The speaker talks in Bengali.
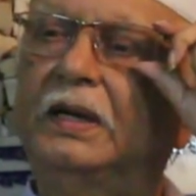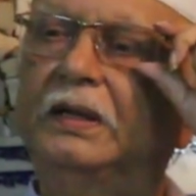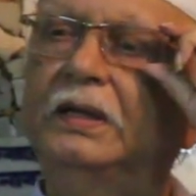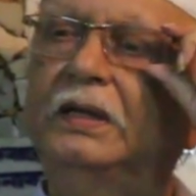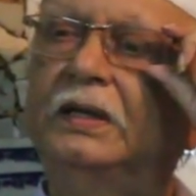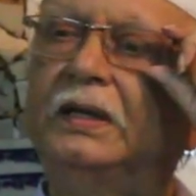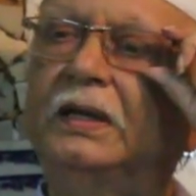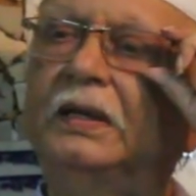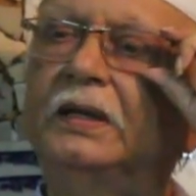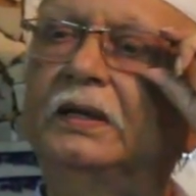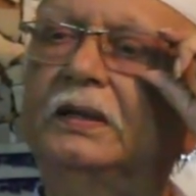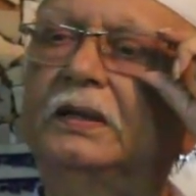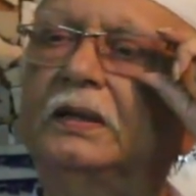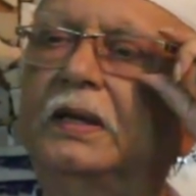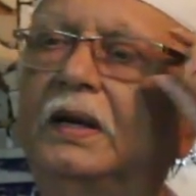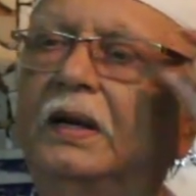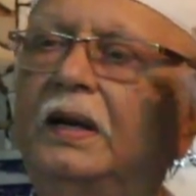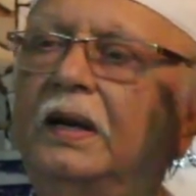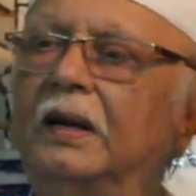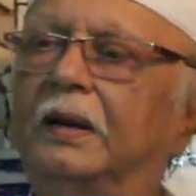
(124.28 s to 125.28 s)
যারা নিতেন
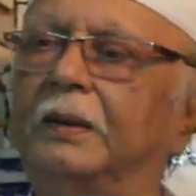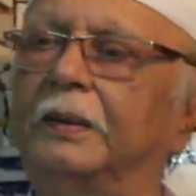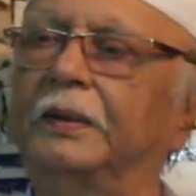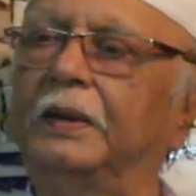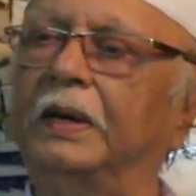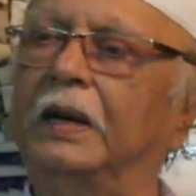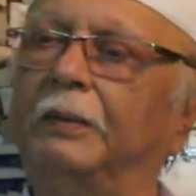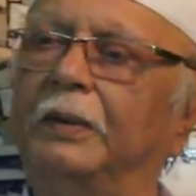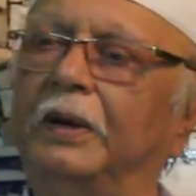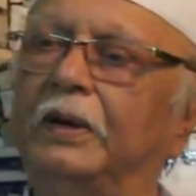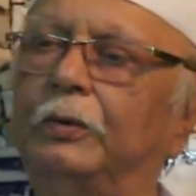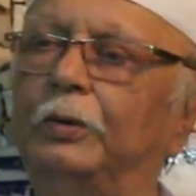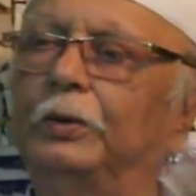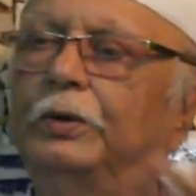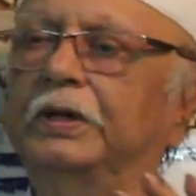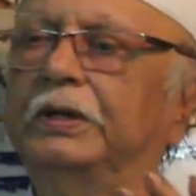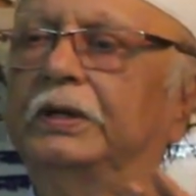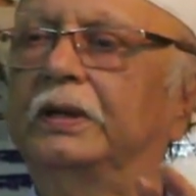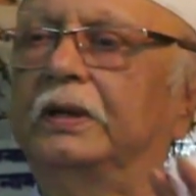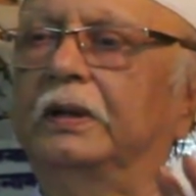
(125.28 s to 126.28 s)
তারা আবার আমাকেও
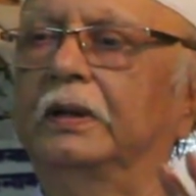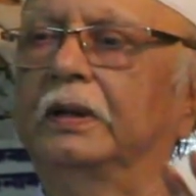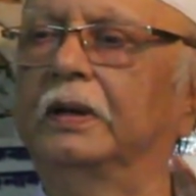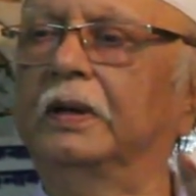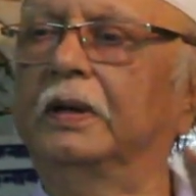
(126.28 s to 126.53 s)
নিতেন